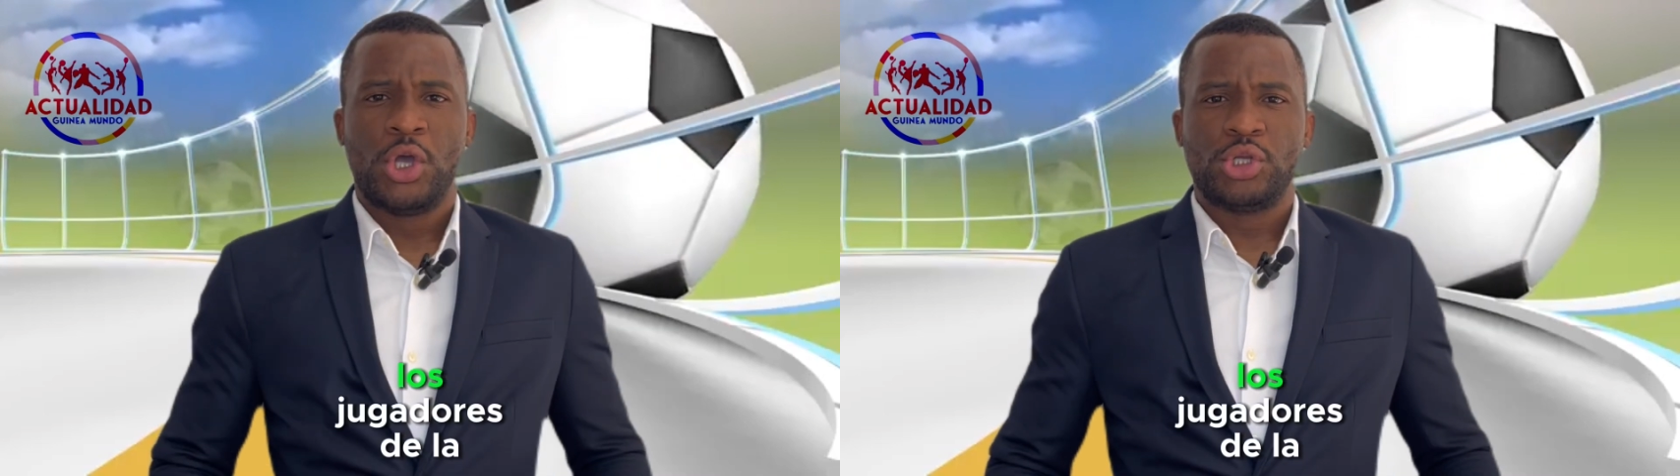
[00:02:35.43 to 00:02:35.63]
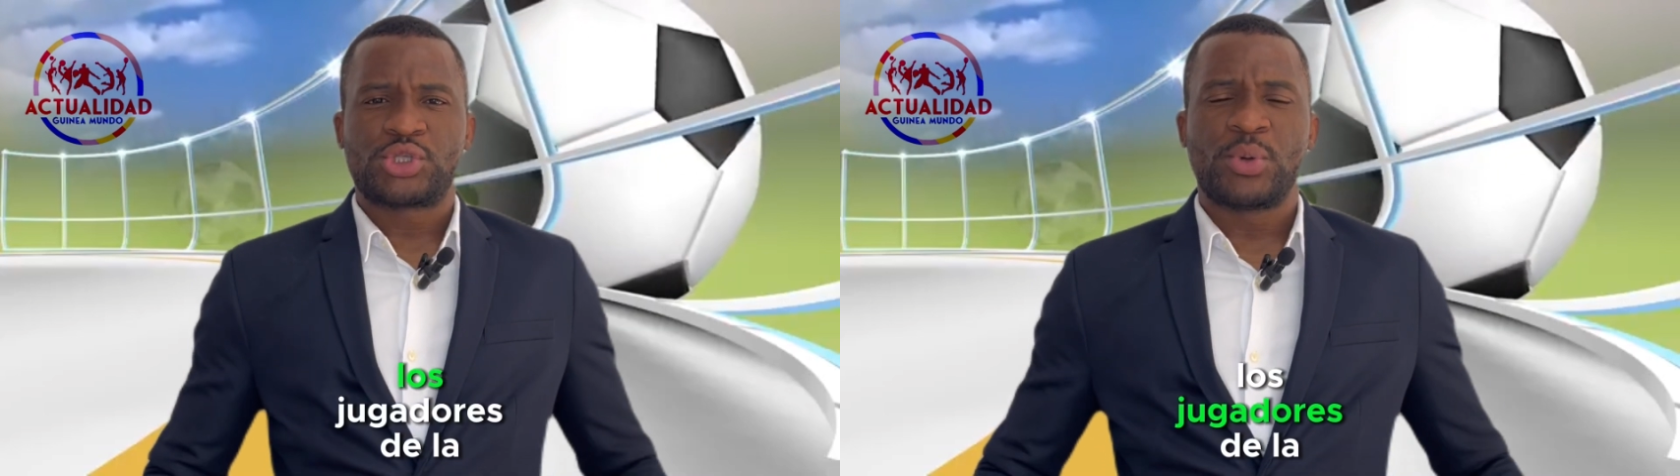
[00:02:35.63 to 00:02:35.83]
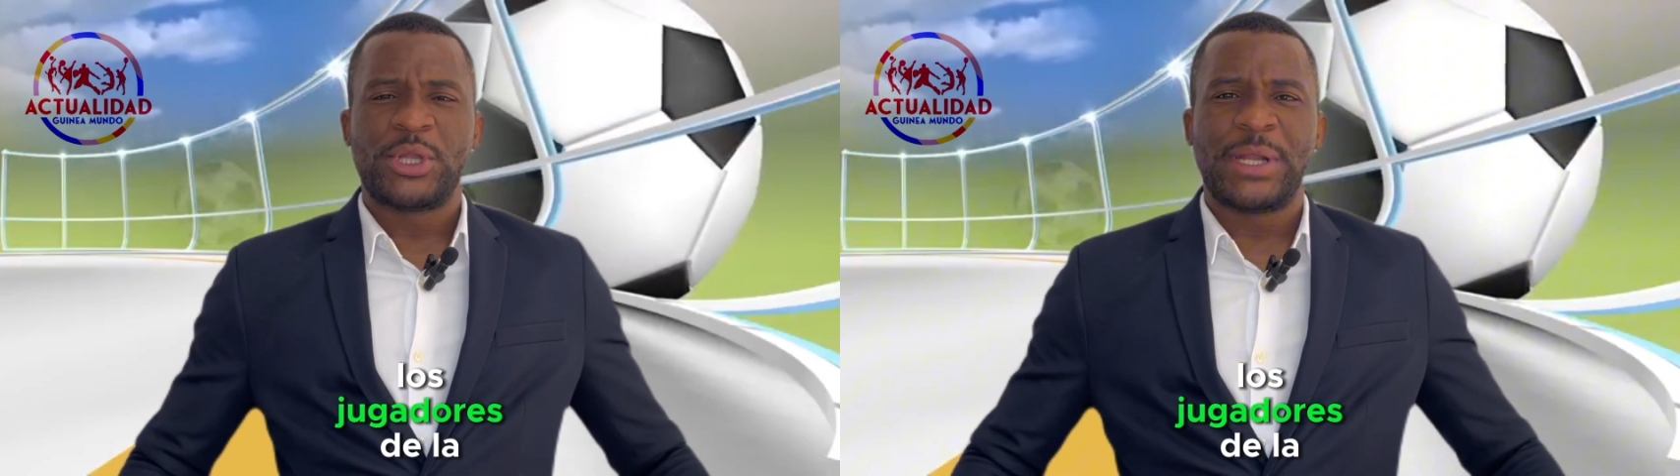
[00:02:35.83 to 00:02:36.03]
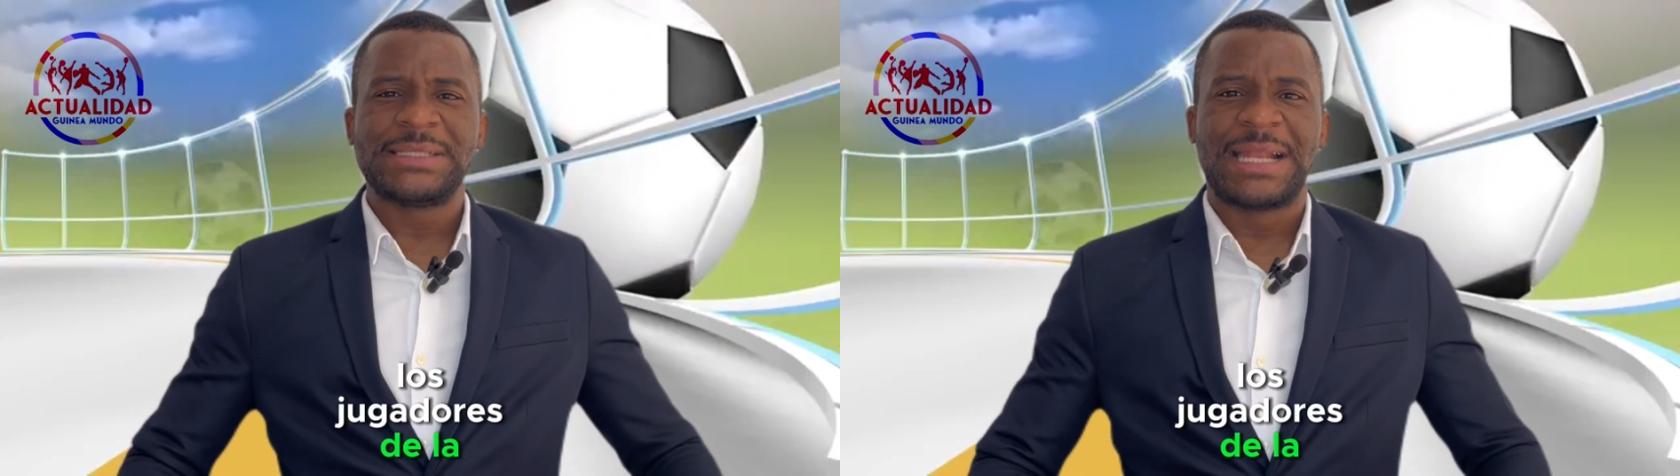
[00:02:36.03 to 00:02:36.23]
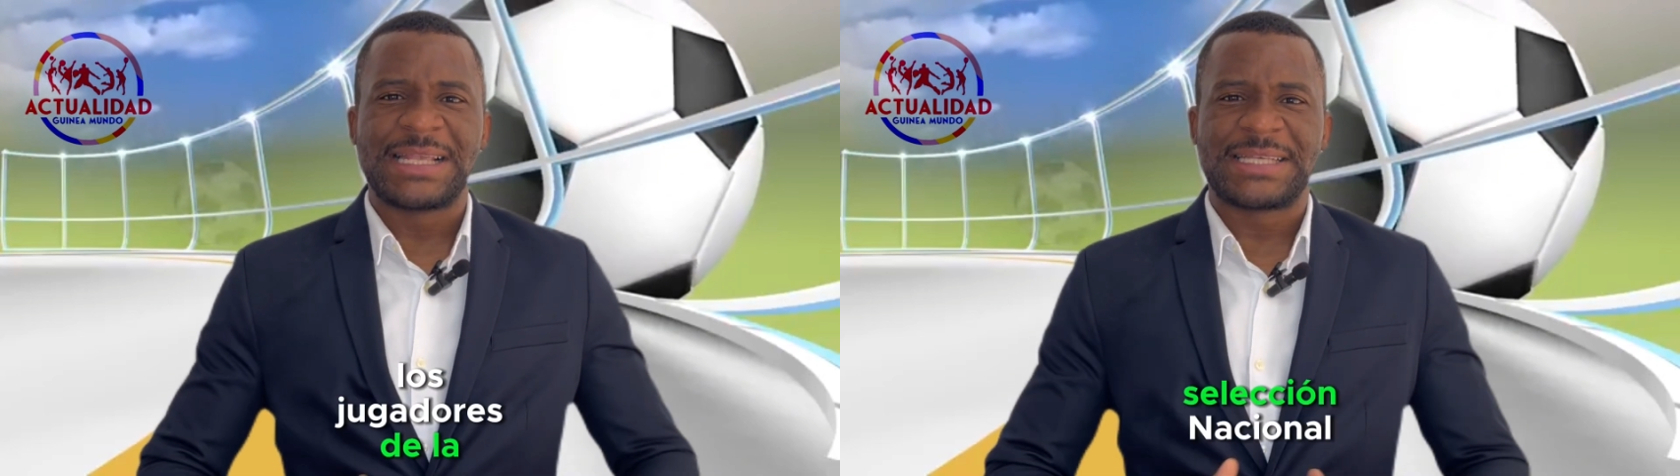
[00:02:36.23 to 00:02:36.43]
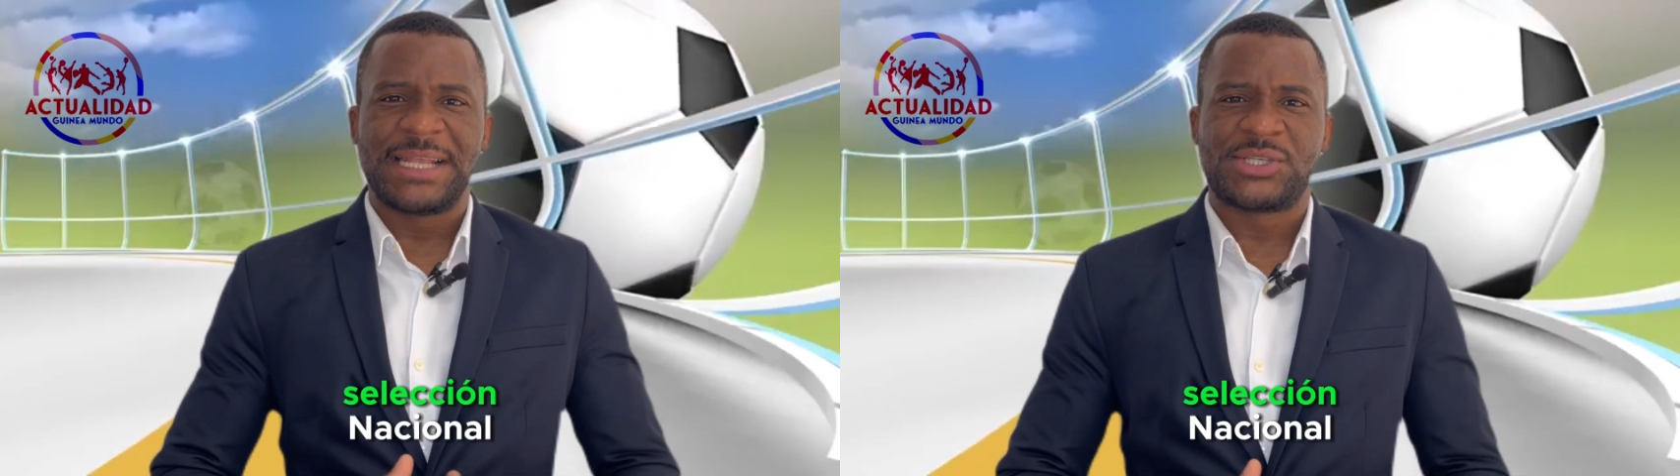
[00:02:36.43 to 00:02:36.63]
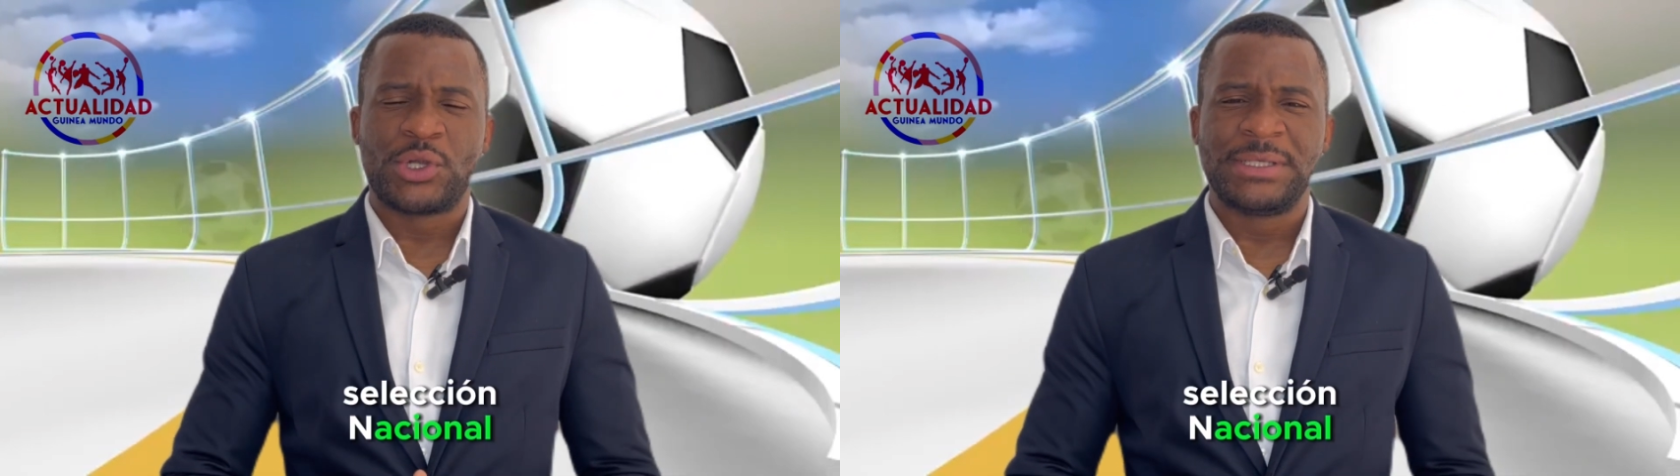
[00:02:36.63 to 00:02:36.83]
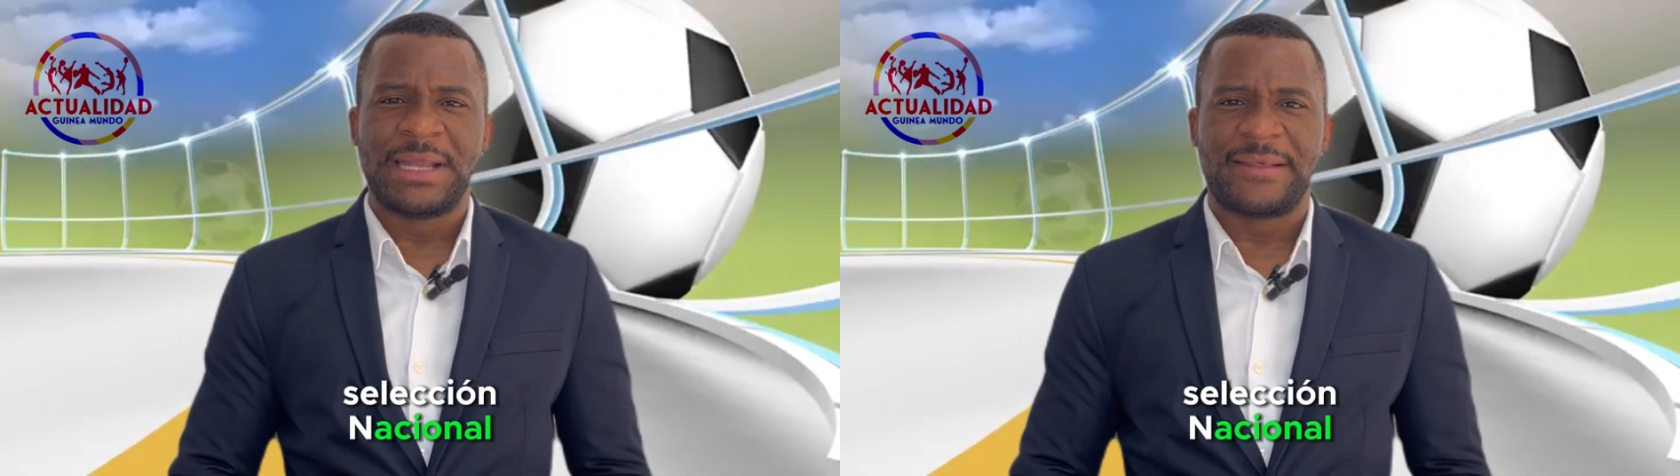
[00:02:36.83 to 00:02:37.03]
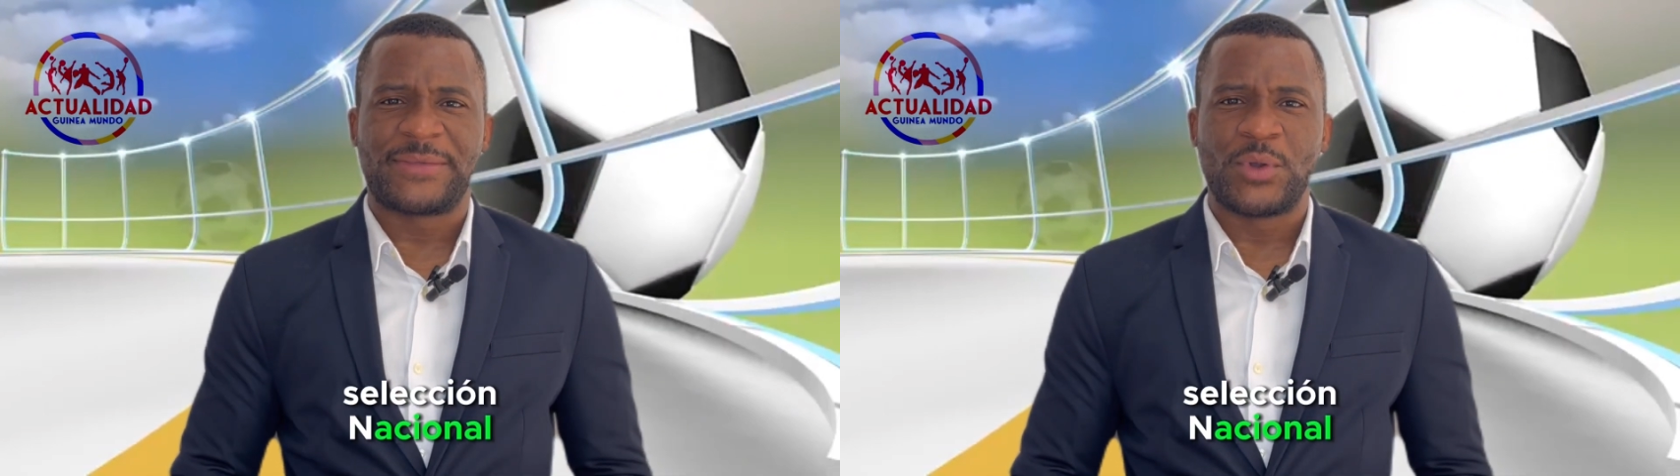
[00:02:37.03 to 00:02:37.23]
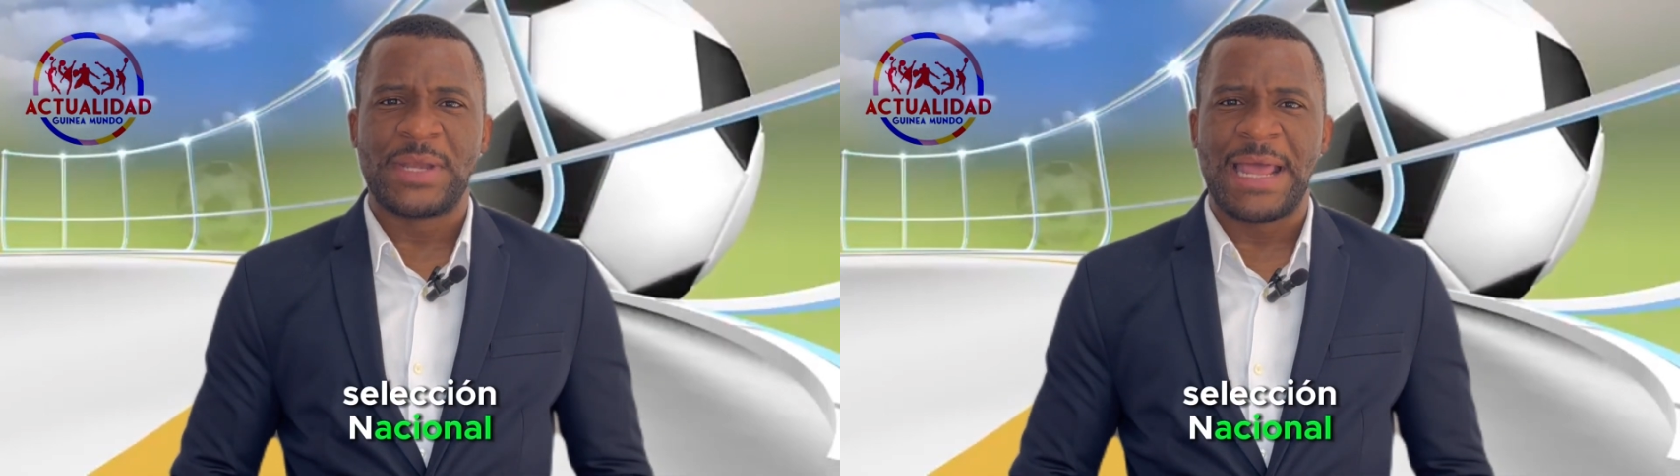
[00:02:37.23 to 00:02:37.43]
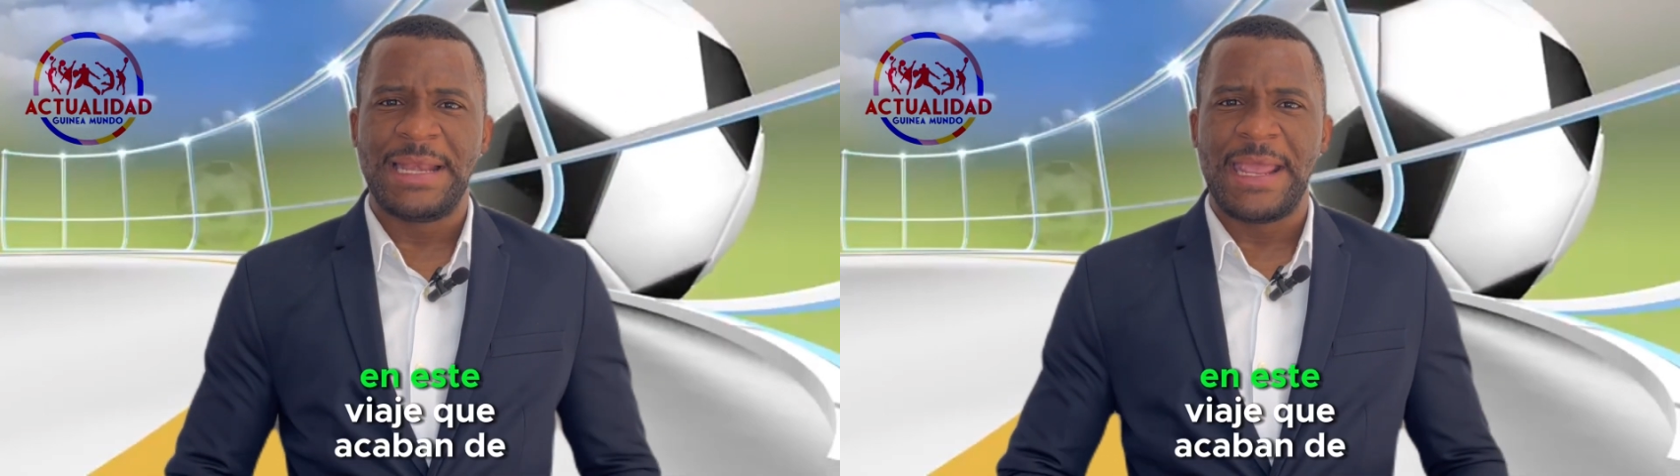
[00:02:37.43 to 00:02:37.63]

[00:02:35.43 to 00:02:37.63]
los jugadores de la selección nacional